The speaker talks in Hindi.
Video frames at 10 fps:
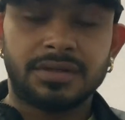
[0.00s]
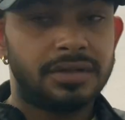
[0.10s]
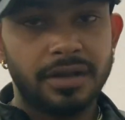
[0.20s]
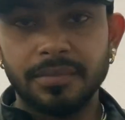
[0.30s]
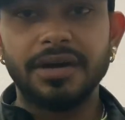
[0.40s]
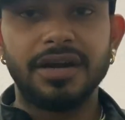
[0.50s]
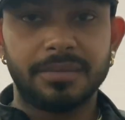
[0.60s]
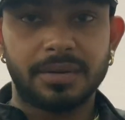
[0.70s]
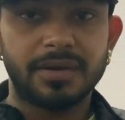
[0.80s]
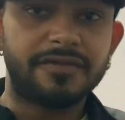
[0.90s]
तीन ब्रीड है
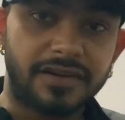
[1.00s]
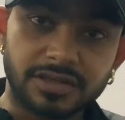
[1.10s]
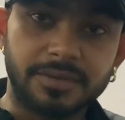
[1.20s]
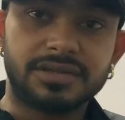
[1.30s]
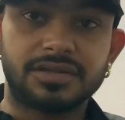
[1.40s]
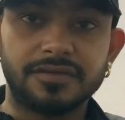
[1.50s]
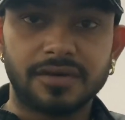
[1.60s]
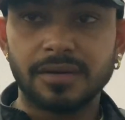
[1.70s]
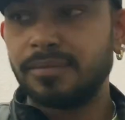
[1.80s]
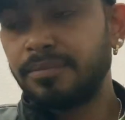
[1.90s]
मेरे पास फ्रेंच मेस्टिव
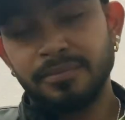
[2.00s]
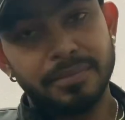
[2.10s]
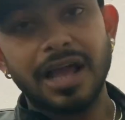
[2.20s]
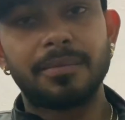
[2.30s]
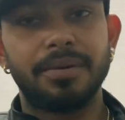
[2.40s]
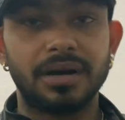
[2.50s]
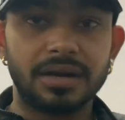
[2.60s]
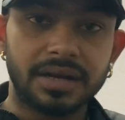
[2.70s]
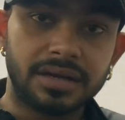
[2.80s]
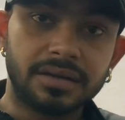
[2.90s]
है ब्लैक पग
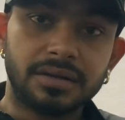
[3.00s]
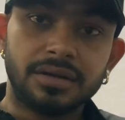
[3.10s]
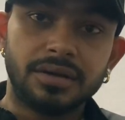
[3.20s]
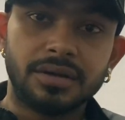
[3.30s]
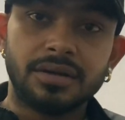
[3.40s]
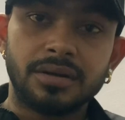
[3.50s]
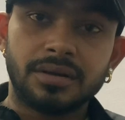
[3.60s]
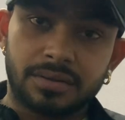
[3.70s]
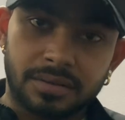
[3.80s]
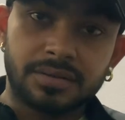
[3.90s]
है
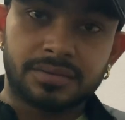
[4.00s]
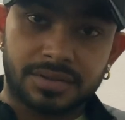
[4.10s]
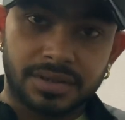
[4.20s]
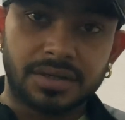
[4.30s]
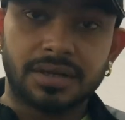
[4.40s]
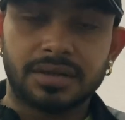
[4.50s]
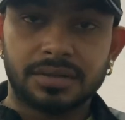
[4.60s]
ठीक है